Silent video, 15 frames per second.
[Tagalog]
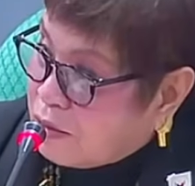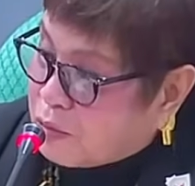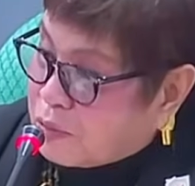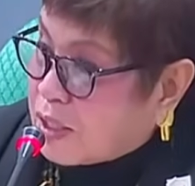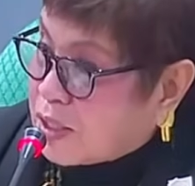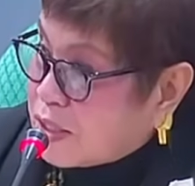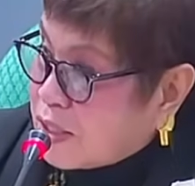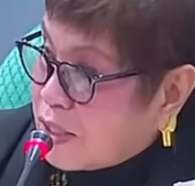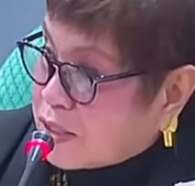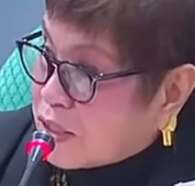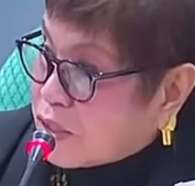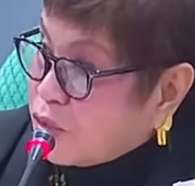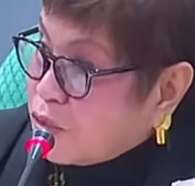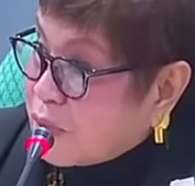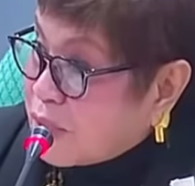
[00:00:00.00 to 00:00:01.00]
or men's rights,
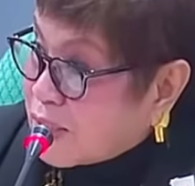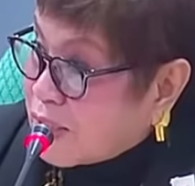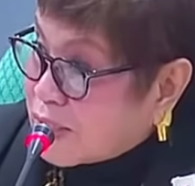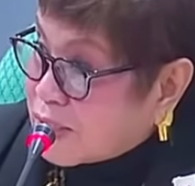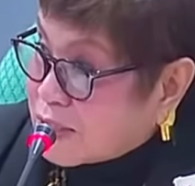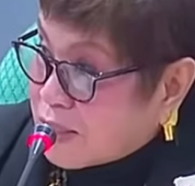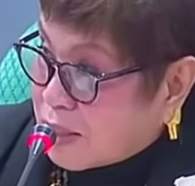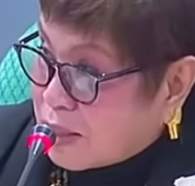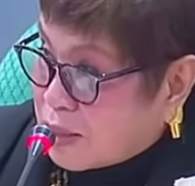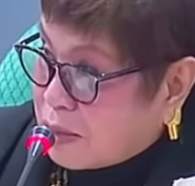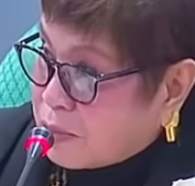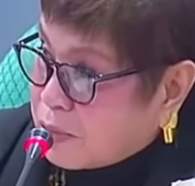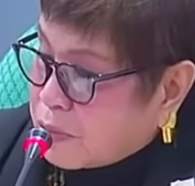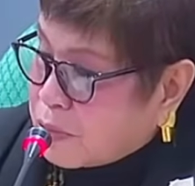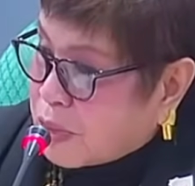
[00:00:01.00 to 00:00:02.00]
or human rights nga, hindi
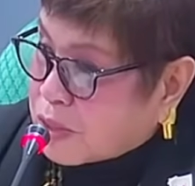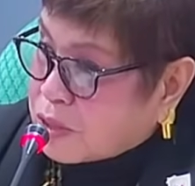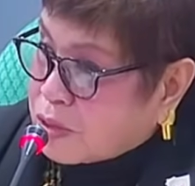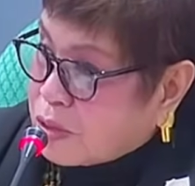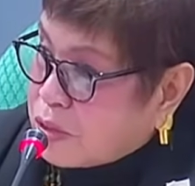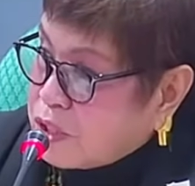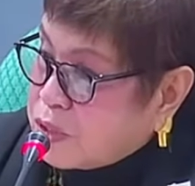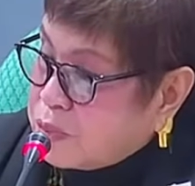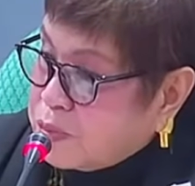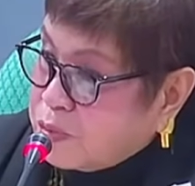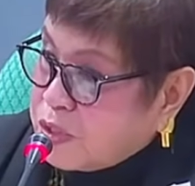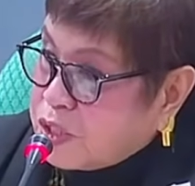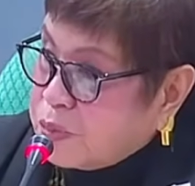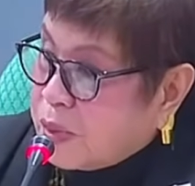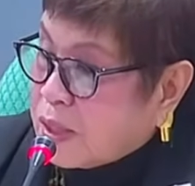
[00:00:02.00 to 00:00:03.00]
po ba? So, res-
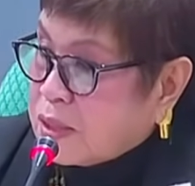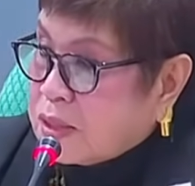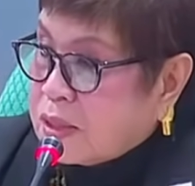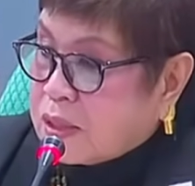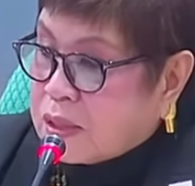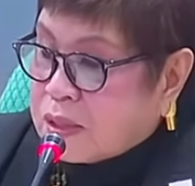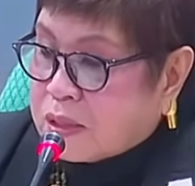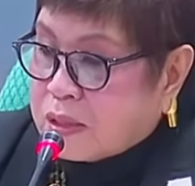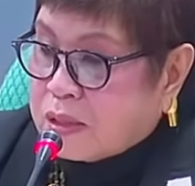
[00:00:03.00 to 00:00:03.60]
respect the